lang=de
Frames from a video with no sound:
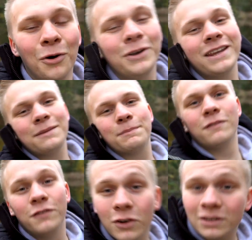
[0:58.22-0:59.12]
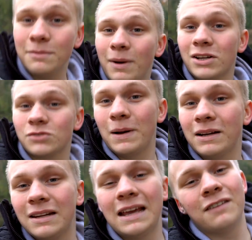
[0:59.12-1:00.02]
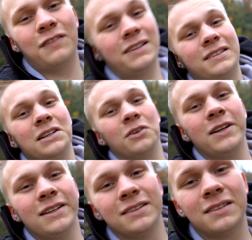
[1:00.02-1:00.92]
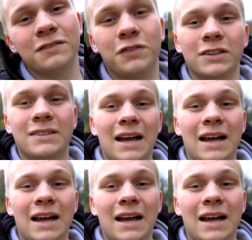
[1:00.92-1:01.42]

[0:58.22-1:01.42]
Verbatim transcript: Und ich bin wirklich mal gespannt, was die neuen Linsen von